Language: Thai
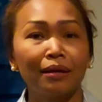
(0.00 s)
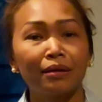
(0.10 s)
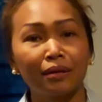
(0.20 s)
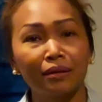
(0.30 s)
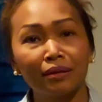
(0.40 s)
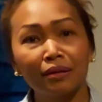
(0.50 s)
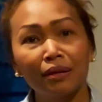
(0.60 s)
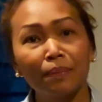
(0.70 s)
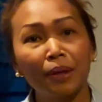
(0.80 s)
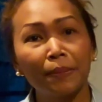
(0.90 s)
หรือ
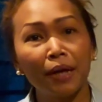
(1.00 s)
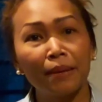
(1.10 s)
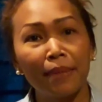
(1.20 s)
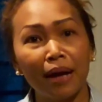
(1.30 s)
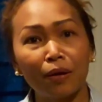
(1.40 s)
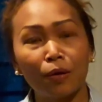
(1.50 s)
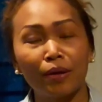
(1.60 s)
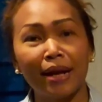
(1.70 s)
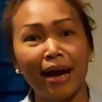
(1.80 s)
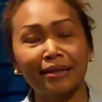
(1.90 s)
เพื่อนๆบางค
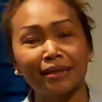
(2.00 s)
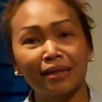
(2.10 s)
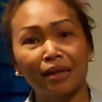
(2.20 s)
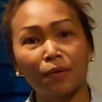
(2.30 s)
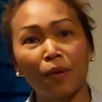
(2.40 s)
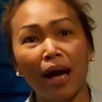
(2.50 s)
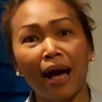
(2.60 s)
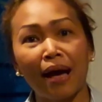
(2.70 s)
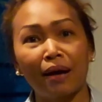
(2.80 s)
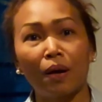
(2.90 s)
นอาจจะคิดว่า
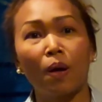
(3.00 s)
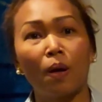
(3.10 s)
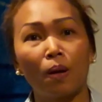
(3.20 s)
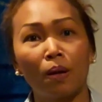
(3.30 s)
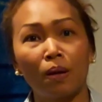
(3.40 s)
อ๋อ